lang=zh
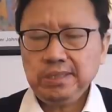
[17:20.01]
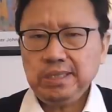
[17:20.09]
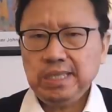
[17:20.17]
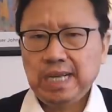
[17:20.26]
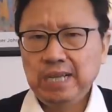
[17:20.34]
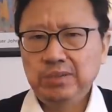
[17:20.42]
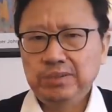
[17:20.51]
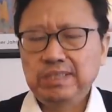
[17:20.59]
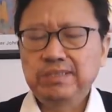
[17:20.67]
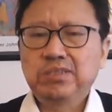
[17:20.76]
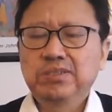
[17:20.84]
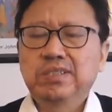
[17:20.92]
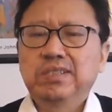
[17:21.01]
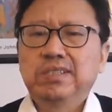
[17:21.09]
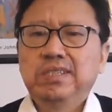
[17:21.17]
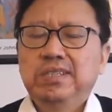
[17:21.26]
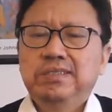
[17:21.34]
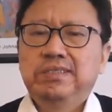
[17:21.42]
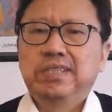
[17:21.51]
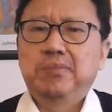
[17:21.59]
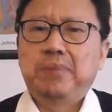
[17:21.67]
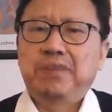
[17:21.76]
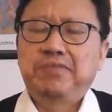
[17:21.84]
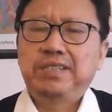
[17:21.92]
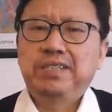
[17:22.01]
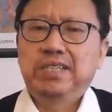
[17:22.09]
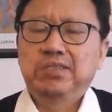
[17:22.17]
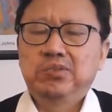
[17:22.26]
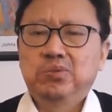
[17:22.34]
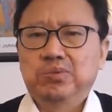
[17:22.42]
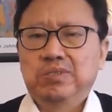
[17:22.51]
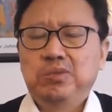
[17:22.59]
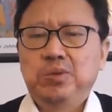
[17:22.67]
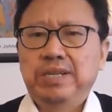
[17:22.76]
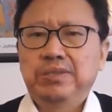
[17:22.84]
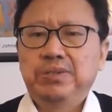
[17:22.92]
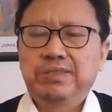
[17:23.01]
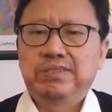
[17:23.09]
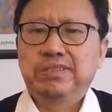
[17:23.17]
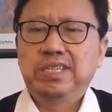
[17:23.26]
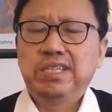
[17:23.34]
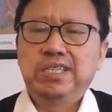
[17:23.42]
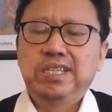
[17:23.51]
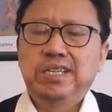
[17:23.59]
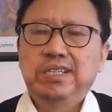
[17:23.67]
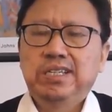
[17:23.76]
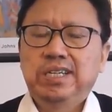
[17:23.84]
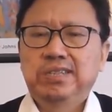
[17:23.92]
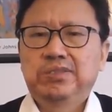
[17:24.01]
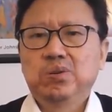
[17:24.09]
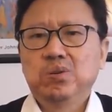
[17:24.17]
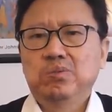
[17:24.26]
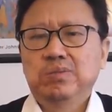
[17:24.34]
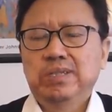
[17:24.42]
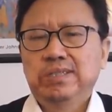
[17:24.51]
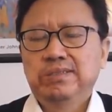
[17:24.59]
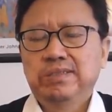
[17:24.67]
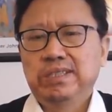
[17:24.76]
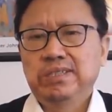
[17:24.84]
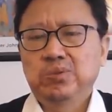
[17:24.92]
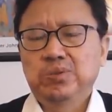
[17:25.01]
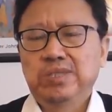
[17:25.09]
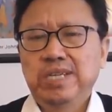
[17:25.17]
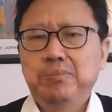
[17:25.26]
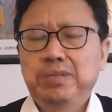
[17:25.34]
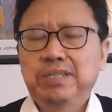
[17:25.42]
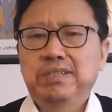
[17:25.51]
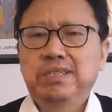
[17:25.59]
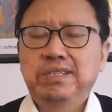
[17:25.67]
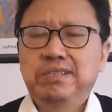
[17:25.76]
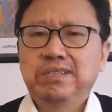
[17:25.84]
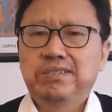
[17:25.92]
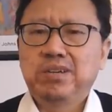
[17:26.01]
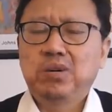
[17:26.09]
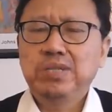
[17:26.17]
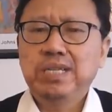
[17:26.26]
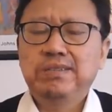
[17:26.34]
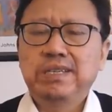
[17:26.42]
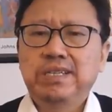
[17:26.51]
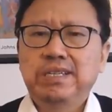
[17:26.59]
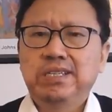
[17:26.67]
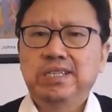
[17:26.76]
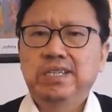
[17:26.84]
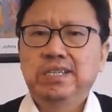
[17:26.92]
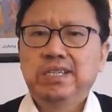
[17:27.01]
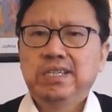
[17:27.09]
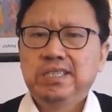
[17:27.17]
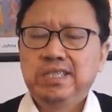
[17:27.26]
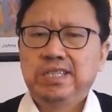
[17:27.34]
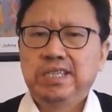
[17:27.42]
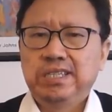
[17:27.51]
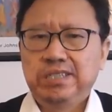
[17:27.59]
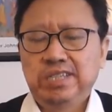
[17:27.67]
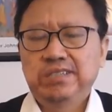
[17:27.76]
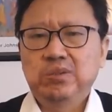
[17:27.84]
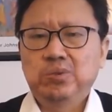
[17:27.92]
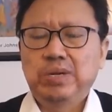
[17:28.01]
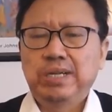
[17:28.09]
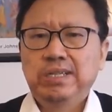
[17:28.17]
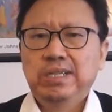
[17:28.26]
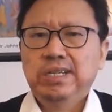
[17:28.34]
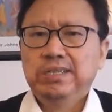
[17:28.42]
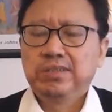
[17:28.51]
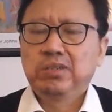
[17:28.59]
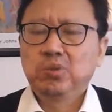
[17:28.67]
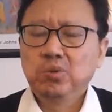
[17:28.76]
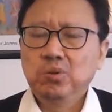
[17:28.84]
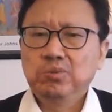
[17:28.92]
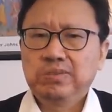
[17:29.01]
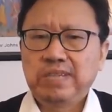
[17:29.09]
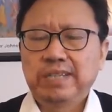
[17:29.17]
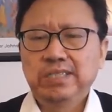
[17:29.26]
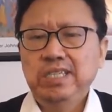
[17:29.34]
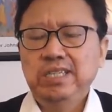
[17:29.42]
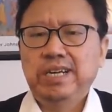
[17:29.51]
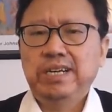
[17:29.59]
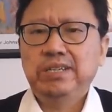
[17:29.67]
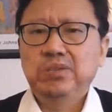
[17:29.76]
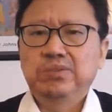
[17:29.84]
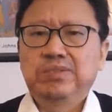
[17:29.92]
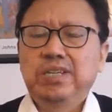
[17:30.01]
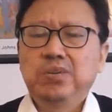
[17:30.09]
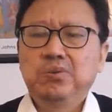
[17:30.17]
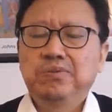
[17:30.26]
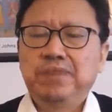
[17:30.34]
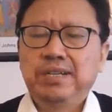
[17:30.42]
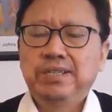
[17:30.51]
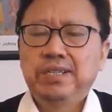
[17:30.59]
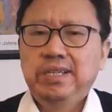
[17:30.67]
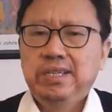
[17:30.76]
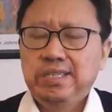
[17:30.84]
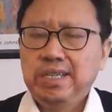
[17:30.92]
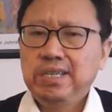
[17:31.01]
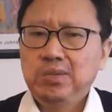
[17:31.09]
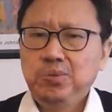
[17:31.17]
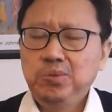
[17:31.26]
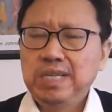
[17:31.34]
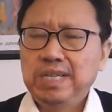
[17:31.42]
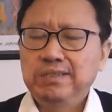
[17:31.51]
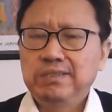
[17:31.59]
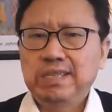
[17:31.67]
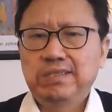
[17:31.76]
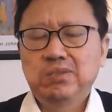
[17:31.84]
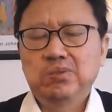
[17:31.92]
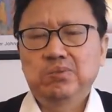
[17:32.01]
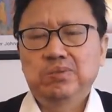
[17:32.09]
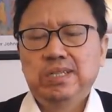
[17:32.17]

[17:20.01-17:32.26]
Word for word: 还有甚至就是这个把犯人组织起来去执行一些啊中共这些所见不得人的这些超限战的一些一些一些手段。这个中共长期以来有这样的用法，现在居然在这种